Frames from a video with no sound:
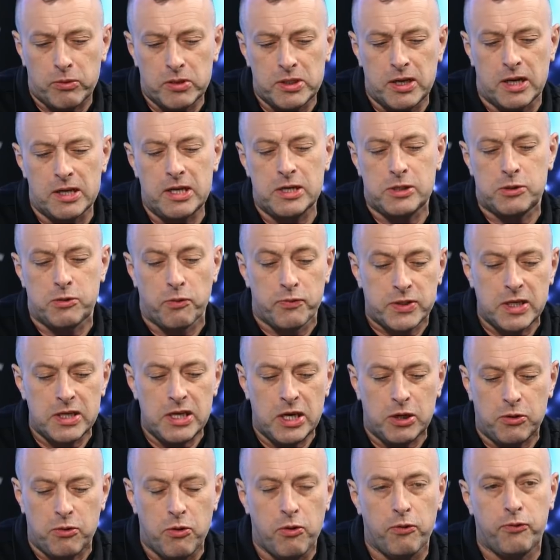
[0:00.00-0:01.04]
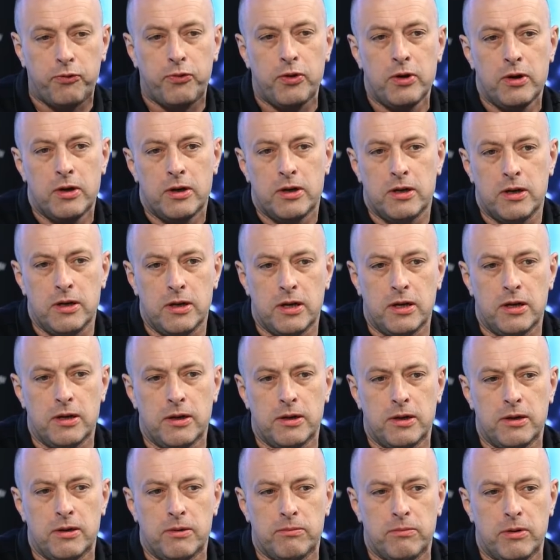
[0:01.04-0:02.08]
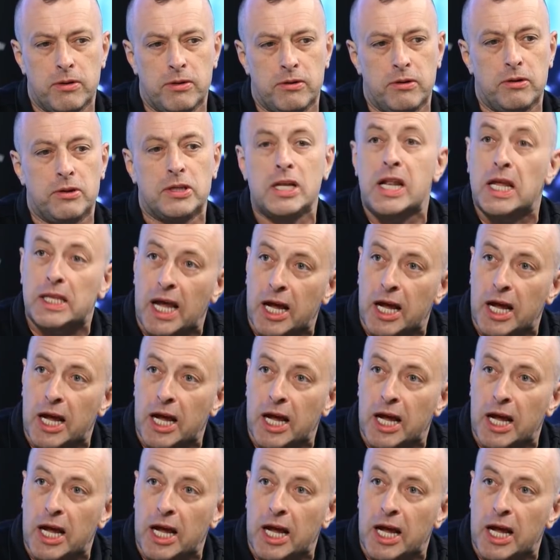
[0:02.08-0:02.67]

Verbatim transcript: Y, idealistów, cyników, yy,